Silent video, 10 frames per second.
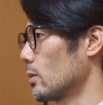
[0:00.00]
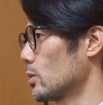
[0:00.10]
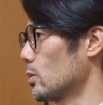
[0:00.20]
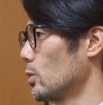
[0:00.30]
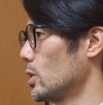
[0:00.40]

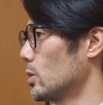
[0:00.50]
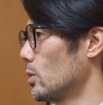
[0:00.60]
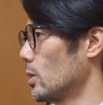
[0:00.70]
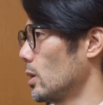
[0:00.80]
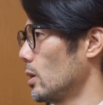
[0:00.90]
それも非
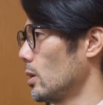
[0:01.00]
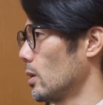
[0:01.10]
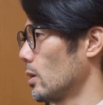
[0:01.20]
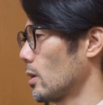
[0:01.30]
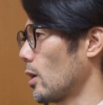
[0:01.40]
常に
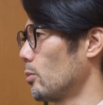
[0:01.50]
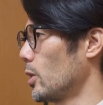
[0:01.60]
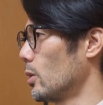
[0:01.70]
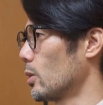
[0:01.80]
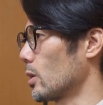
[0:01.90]
感
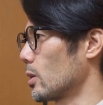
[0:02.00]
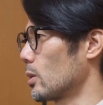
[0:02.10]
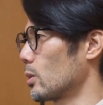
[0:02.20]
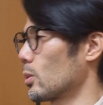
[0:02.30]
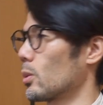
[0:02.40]
銘を受けてい
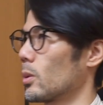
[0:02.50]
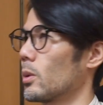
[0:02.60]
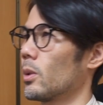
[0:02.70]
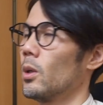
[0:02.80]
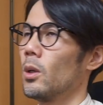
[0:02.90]
るところ
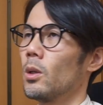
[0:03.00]
で、